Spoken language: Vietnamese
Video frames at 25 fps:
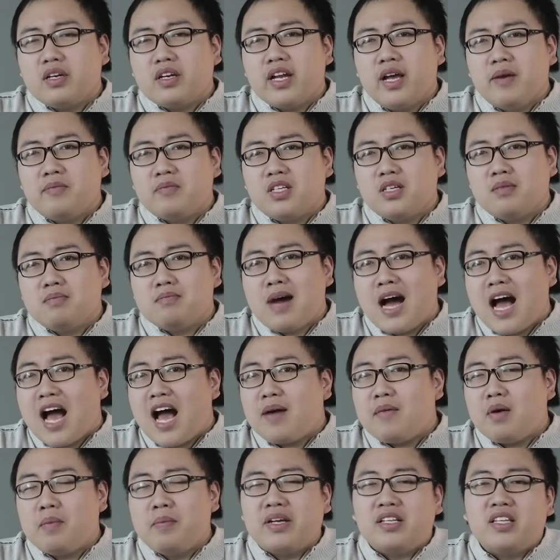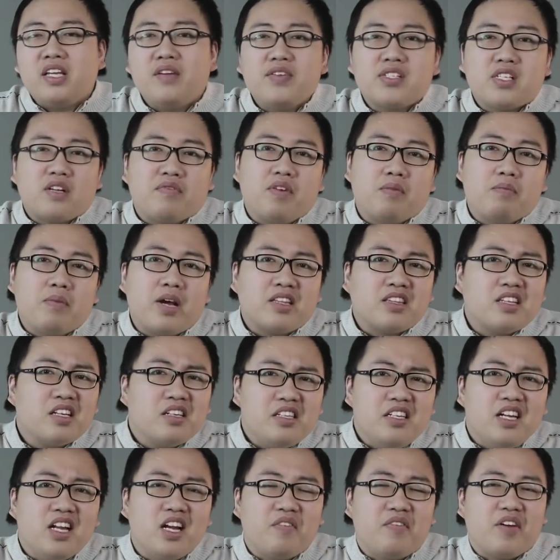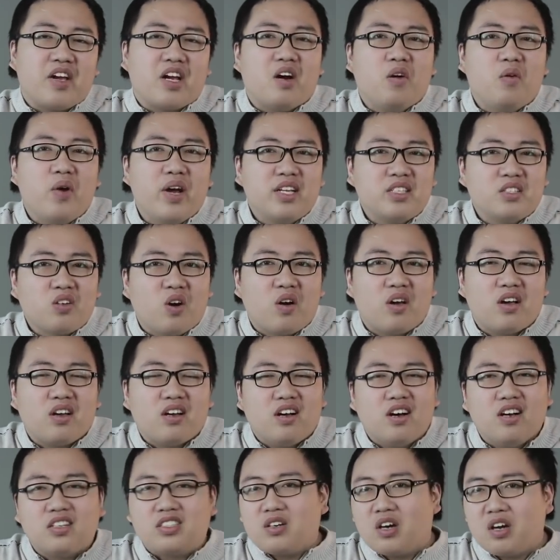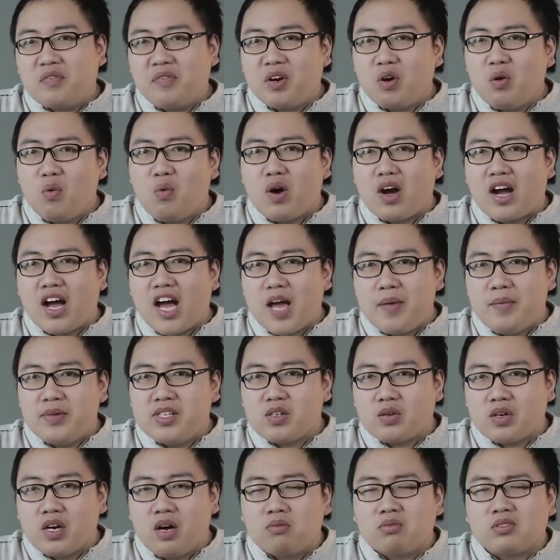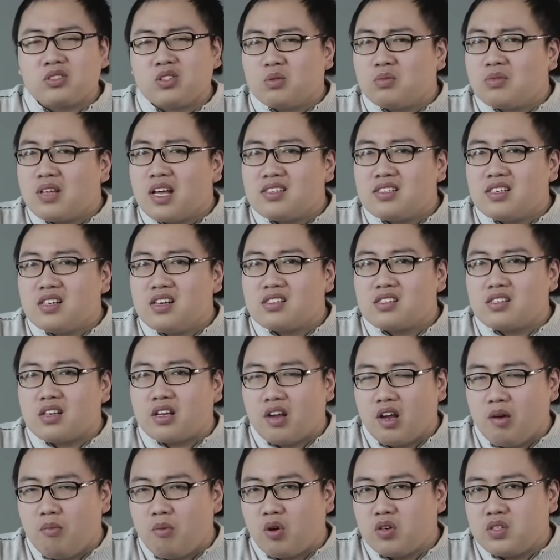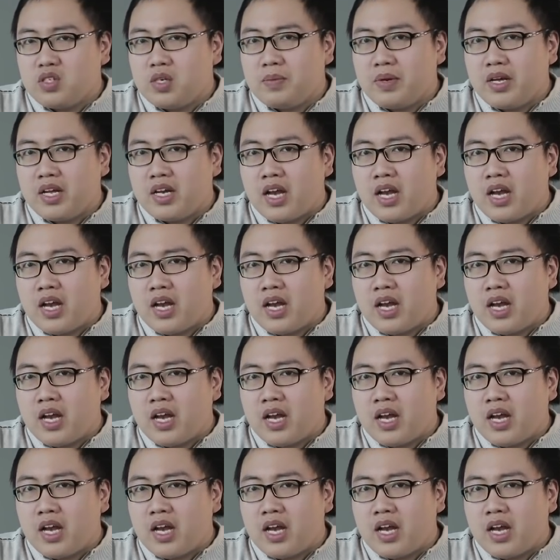Điểm thứ ba mà mình thích về sản phẩm này tất nhiên là về cấu hình rồi. Ở trong cái phân khúc khoảng 20 triệu đồng chúng ta sẽ được sở hữu một con chip